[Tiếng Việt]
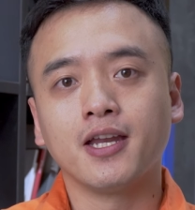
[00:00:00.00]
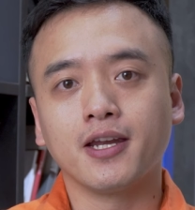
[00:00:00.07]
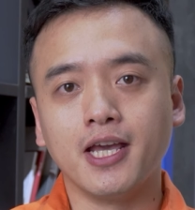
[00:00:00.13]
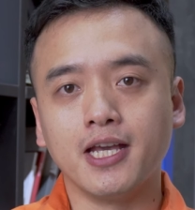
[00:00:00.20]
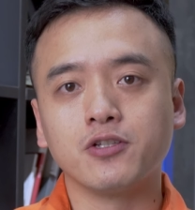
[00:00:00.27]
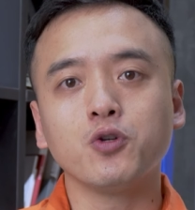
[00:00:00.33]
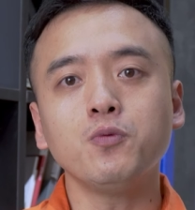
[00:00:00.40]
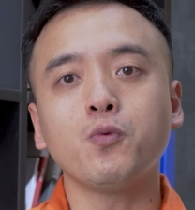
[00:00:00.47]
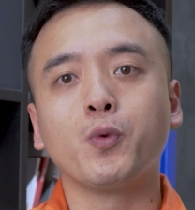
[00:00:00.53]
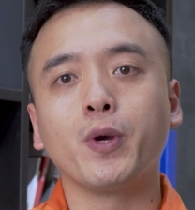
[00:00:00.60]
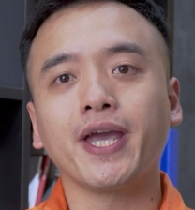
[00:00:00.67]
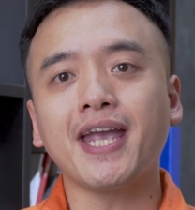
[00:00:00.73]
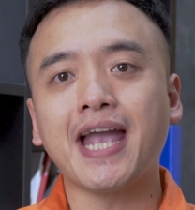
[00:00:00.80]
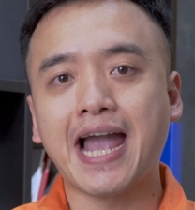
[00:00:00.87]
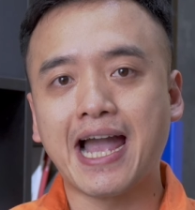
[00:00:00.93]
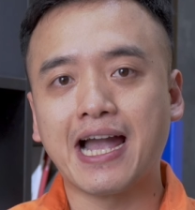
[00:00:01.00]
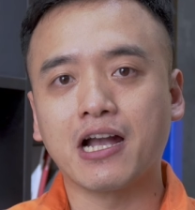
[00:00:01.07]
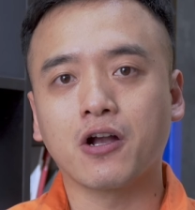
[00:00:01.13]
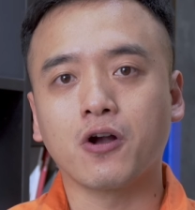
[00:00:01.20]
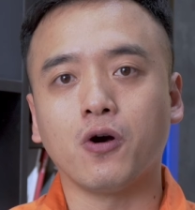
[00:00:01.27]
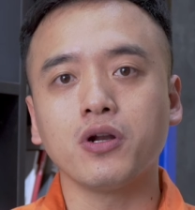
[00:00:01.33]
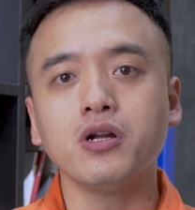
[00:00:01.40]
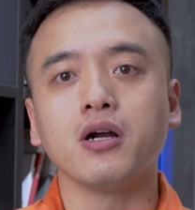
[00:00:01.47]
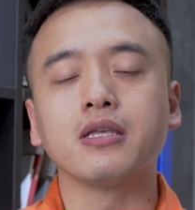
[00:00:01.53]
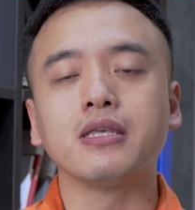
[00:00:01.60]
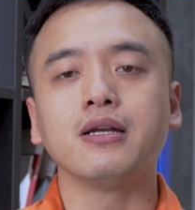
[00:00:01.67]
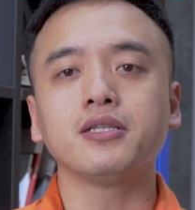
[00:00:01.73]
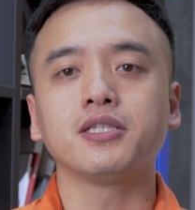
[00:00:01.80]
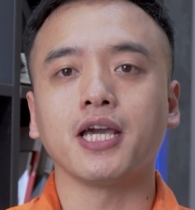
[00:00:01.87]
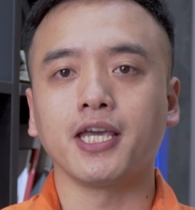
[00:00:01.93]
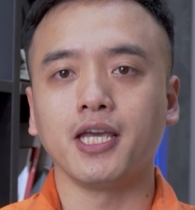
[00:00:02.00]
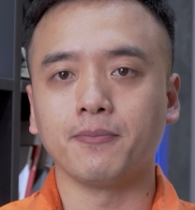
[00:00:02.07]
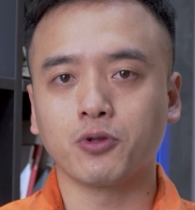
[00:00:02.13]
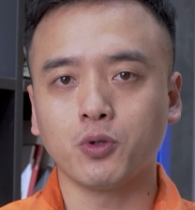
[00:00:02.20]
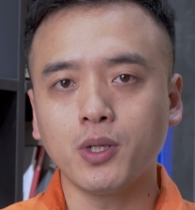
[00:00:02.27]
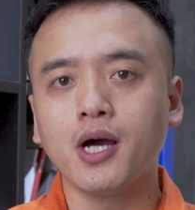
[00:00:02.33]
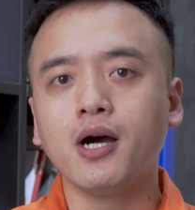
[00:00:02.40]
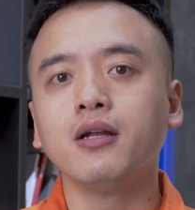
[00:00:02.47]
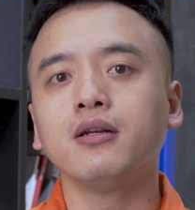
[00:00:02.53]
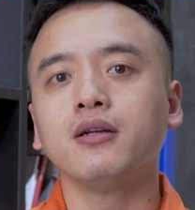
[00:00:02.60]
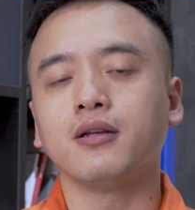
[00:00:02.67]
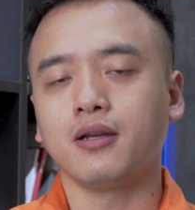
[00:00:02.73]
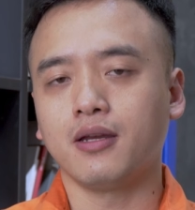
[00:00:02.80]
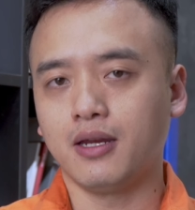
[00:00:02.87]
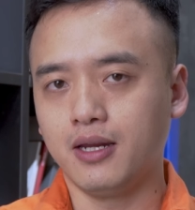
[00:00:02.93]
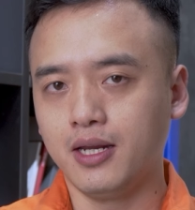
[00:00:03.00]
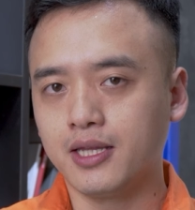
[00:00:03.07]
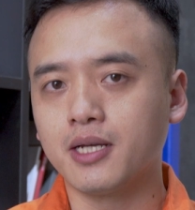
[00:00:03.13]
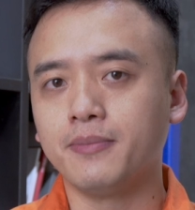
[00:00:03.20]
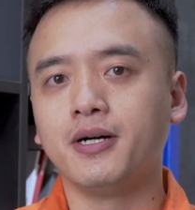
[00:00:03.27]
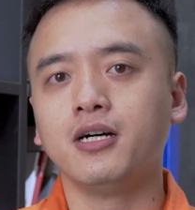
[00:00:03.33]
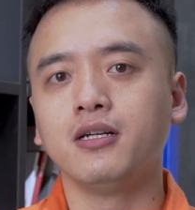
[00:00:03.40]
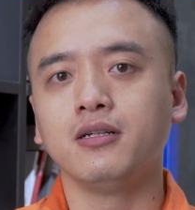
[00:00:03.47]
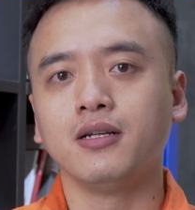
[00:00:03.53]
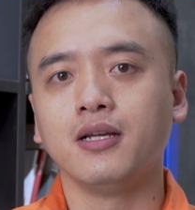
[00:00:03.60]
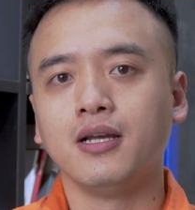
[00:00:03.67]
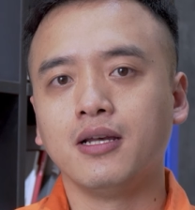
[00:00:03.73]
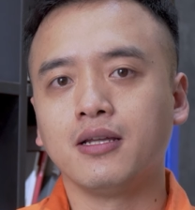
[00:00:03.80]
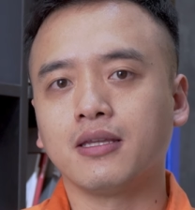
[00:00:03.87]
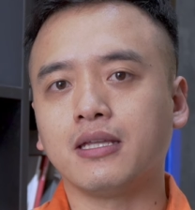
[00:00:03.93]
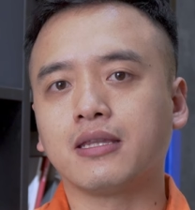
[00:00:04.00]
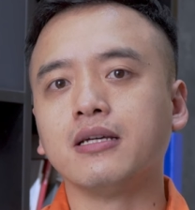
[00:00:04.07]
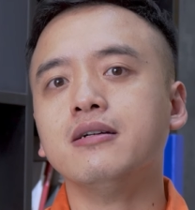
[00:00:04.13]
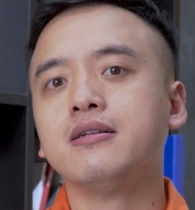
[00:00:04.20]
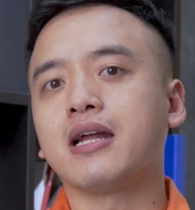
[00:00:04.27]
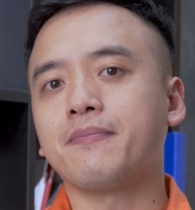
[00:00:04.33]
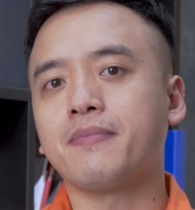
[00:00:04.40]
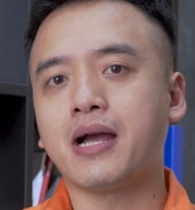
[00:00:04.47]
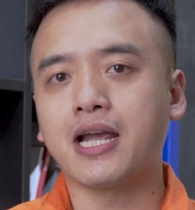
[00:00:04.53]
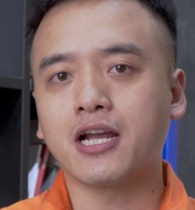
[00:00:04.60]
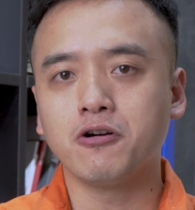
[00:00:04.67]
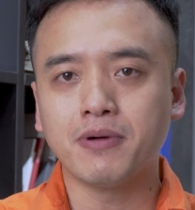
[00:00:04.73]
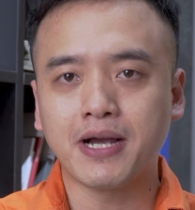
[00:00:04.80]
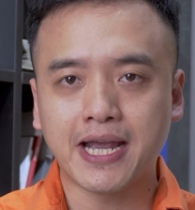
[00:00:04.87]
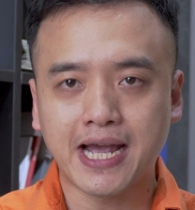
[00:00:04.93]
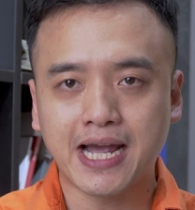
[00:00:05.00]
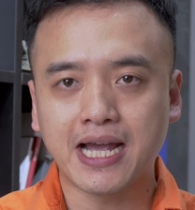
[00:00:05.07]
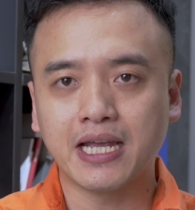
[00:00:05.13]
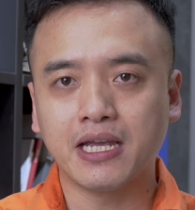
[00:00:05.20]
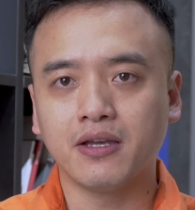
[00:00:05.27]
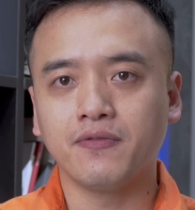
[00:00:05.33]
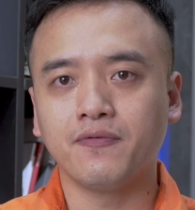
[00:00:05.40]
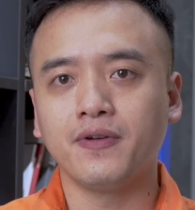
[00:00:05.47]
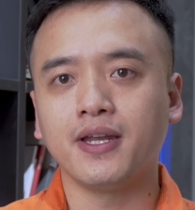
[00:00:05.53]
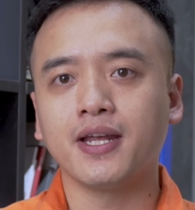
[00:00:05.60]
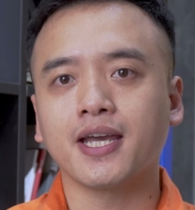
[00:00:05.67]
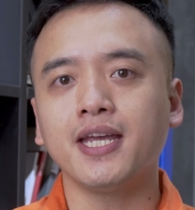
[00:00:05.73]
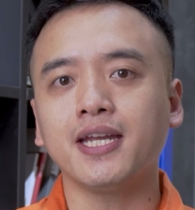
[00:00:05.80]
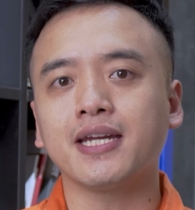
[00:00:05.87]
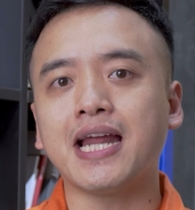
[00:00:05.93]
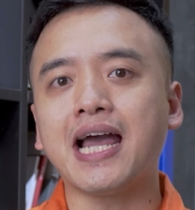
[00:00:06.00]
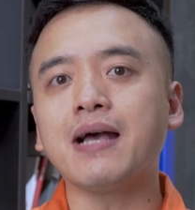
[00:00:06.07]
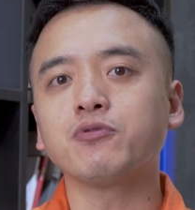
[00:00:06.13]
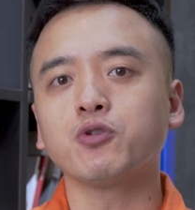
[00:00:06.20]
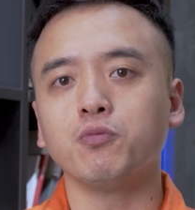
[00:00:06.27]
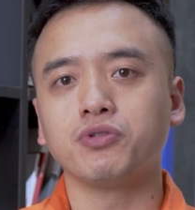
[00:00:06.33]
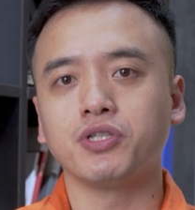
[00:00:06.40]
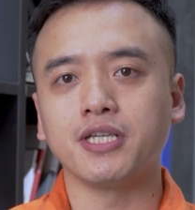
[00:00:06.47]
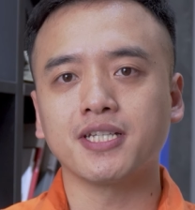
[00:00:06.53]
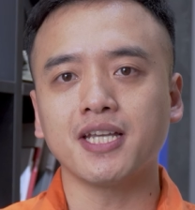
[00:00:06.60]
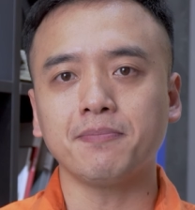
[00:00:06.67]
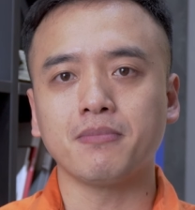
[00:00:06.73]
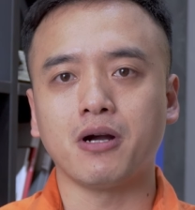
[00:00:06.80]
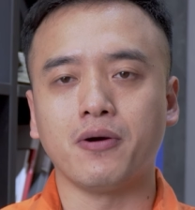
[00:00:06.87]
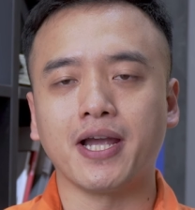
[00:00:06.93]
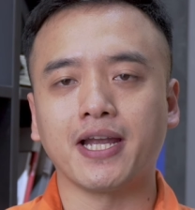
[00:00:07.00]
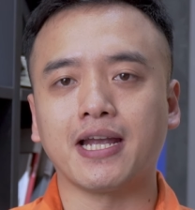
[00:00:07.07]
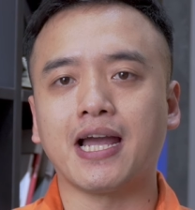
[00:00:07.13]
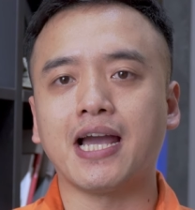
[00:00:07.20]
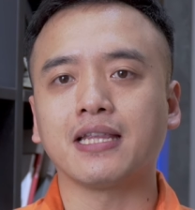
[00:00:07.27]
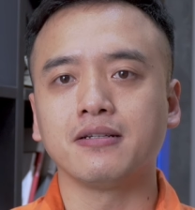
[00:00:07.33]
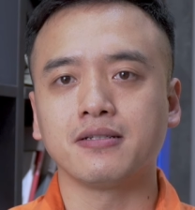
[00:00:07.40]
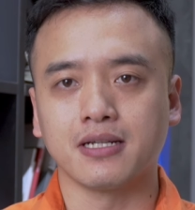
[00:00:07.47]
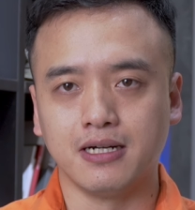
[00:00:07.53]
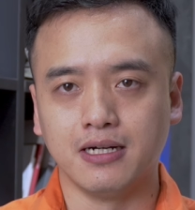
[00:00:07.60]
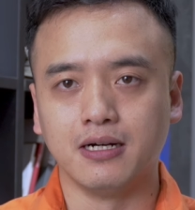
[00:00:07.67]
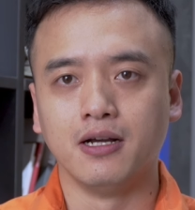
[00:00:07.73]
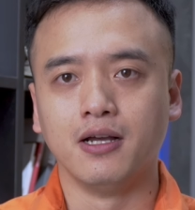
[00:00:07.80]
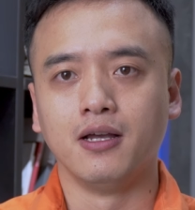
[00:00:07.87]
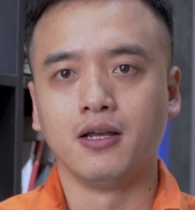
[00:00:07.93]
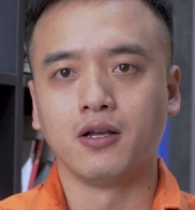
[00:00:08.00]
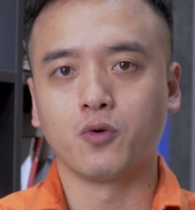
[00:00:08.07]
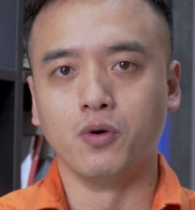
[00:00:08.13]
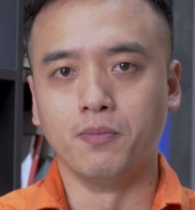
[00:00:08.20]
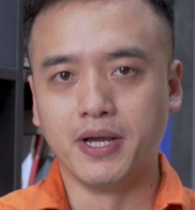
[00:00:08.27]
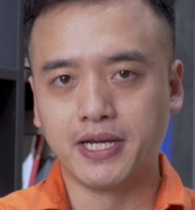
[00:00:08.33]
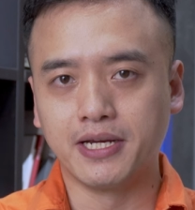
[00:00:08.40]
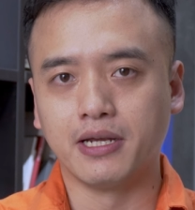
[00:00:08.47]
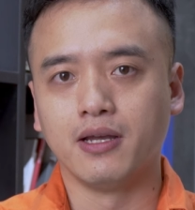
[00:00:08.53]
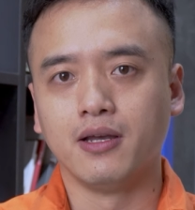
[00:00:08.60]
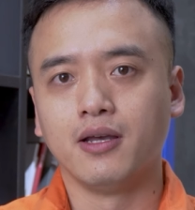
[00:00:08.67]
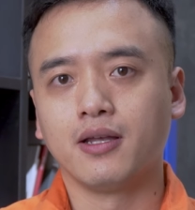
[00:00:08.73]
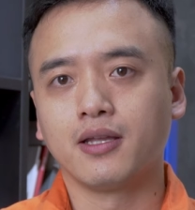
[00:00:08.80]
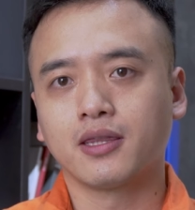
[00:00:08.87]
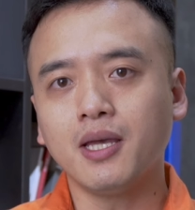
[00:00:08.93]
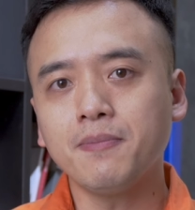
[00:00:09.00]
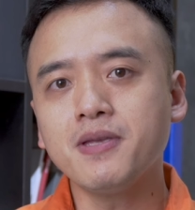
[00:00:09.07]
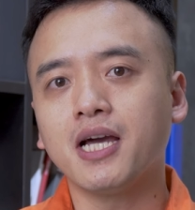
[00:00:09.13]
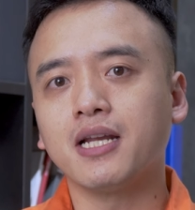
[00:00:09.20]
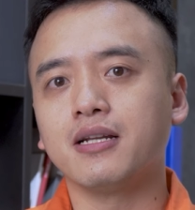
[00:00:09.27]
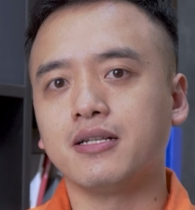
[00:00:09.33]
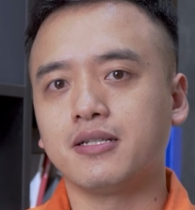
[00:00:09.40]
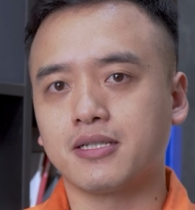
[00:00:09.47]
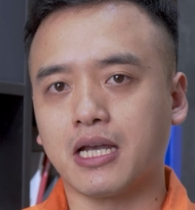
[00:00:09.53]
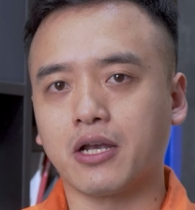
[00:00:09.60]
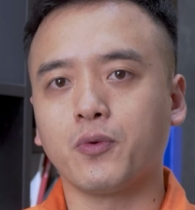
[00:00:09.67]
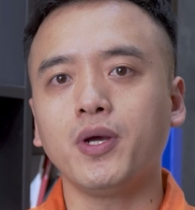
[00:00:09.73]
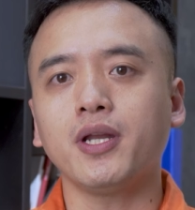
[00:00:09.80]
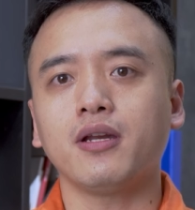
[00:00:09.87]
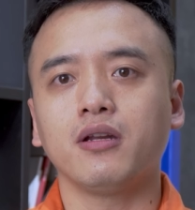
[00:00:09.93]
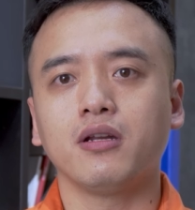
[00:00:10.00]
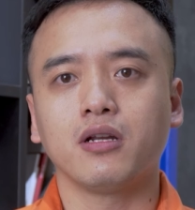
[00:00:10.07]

Để giúp quý khách hàng có được những trải nghiệm tốt hơn, yên tâm hơn thì từ năm 2022, Vinakit đã áp dụng chính sách bảo hành 24 giờ của mình, tiếp nhận giải quyết